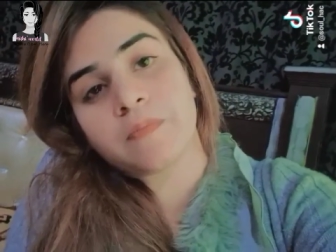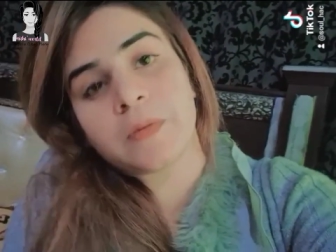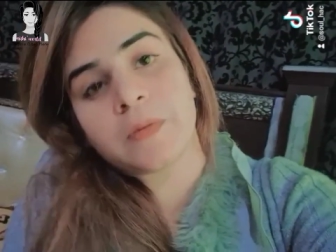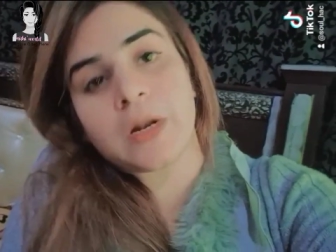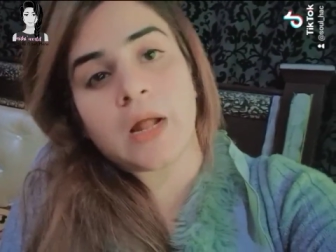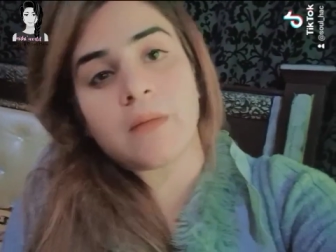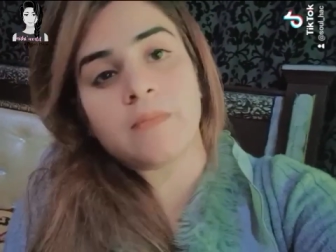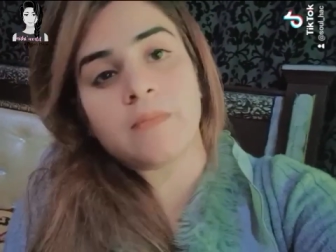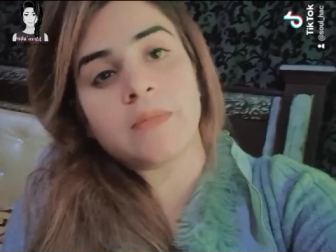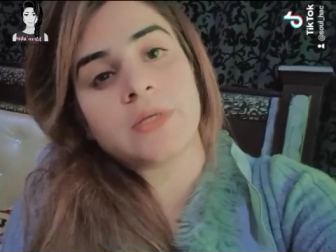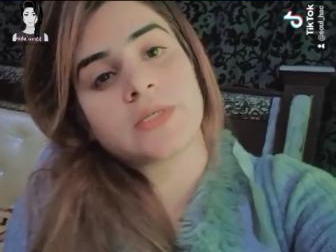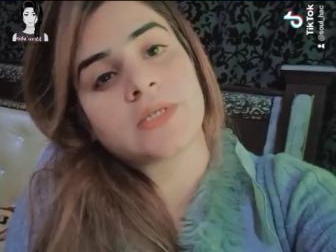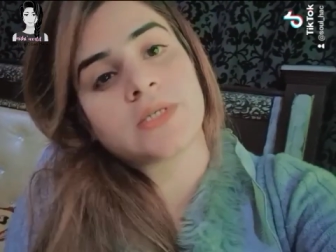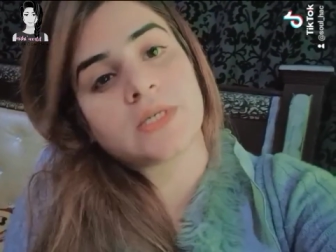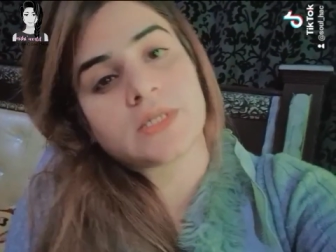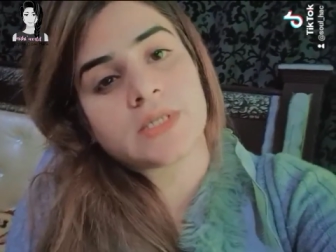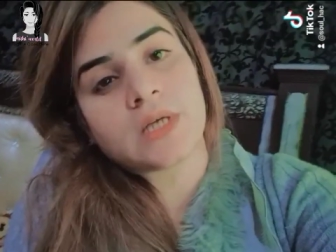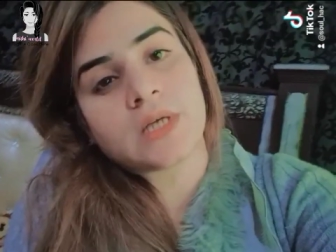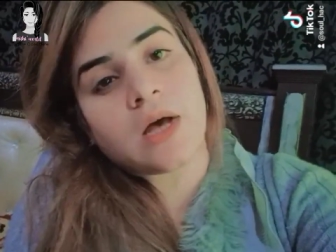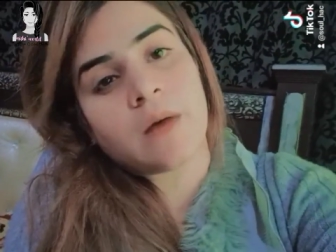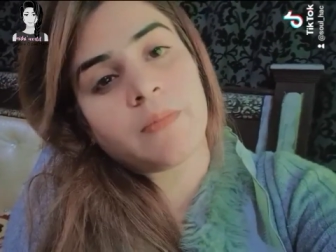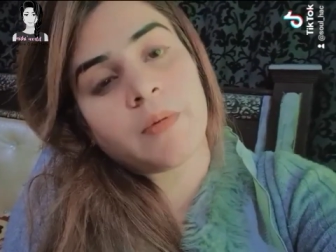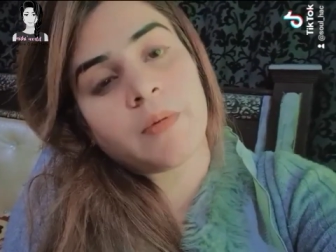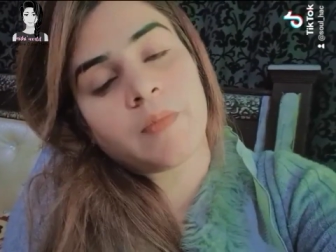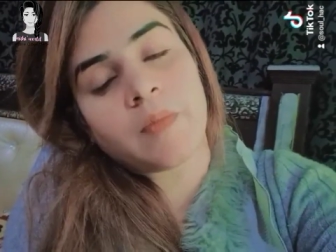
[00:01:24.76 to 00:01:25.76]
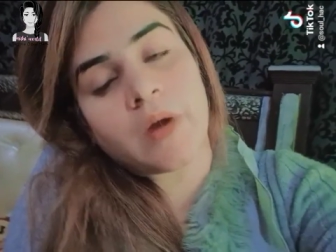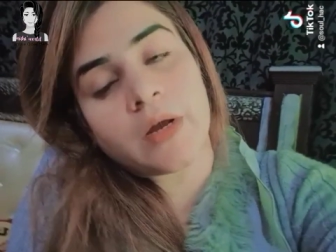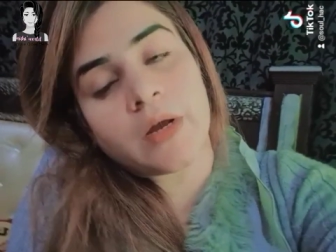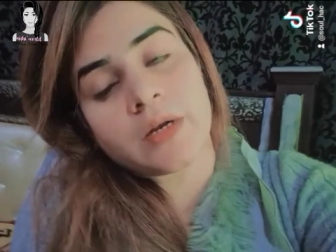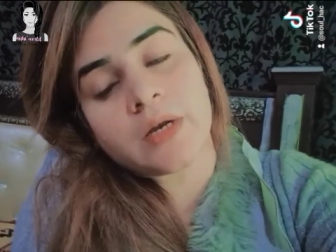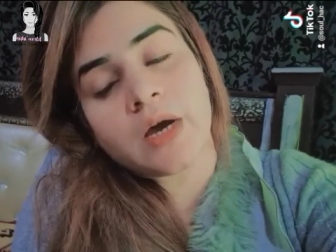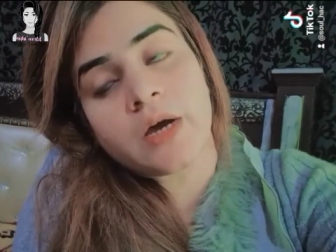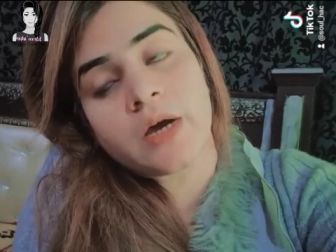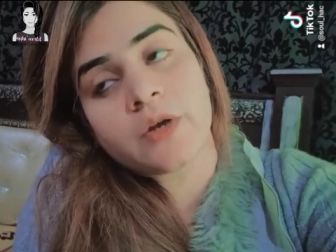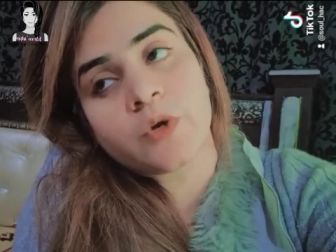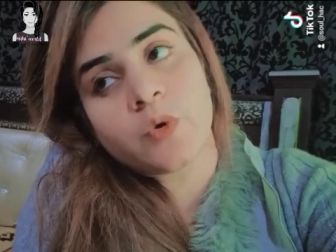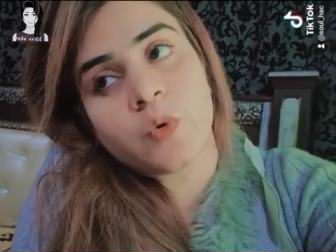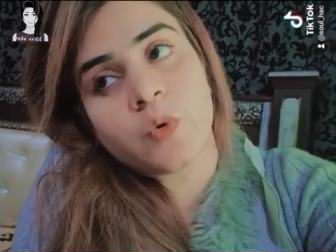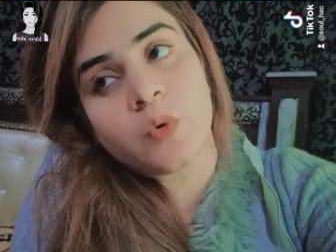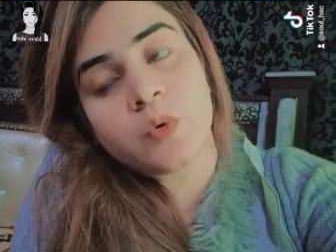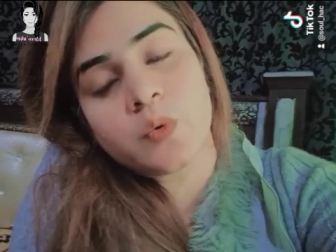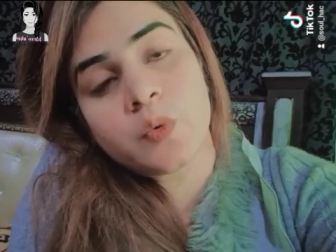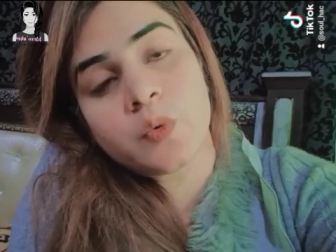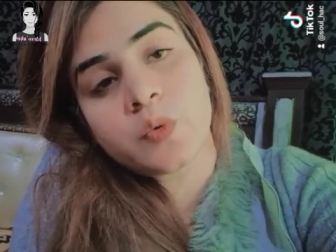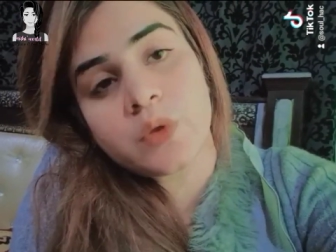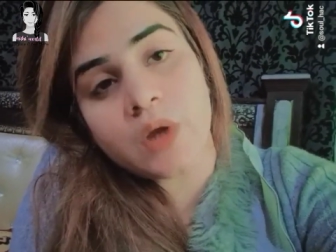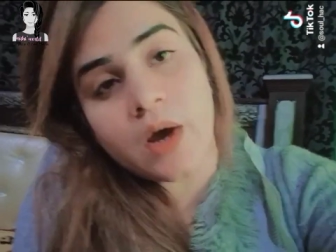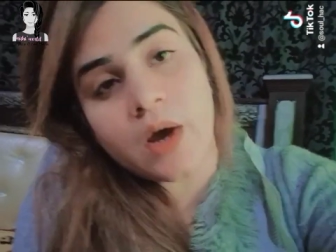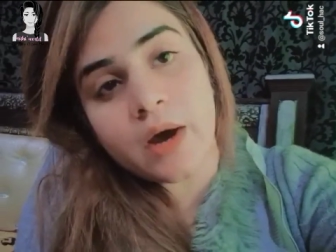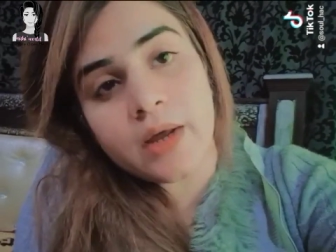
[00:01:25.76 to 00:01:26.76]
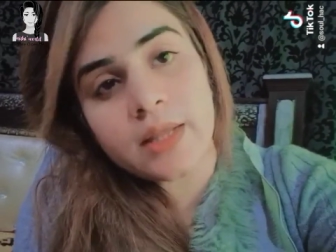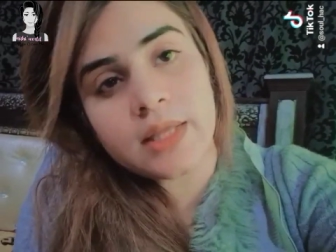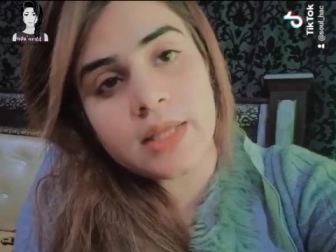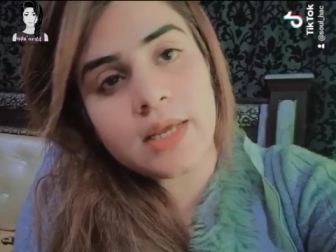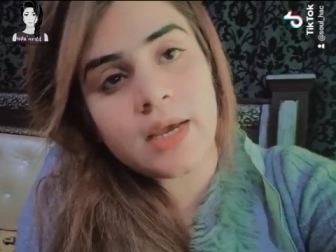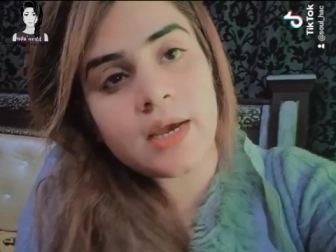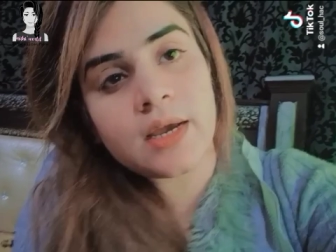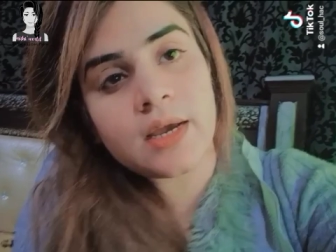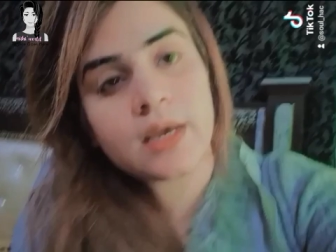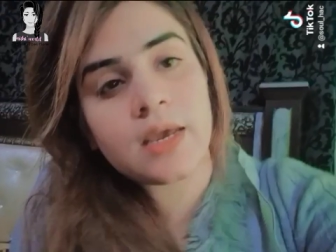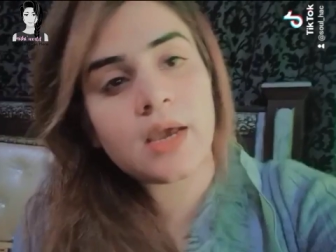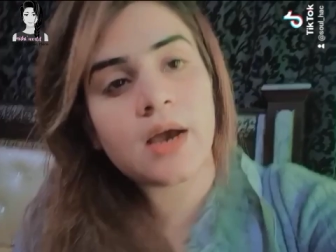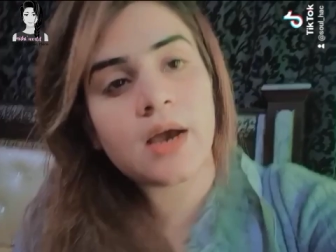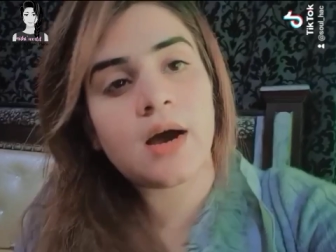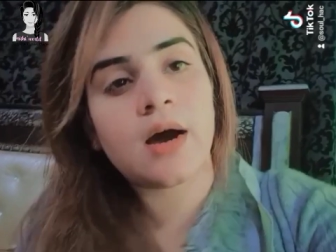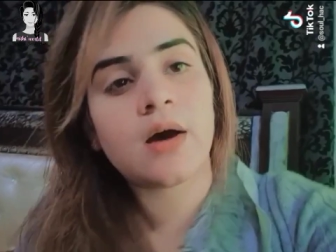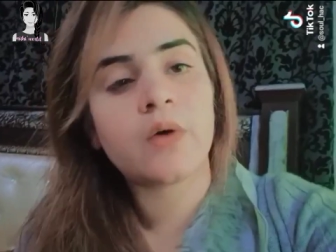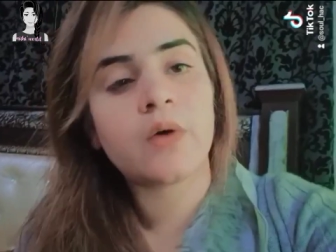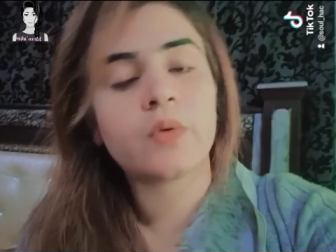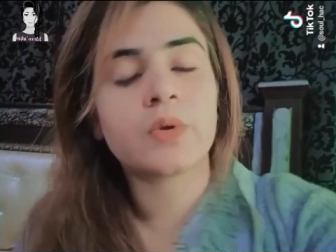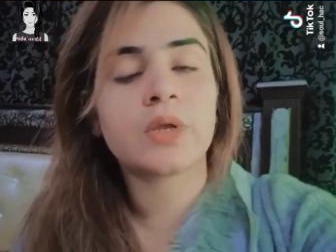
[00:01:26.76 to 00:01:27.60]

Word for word: प्राइम मिनिस्टर साहब इमरान खान को हटा दिया गया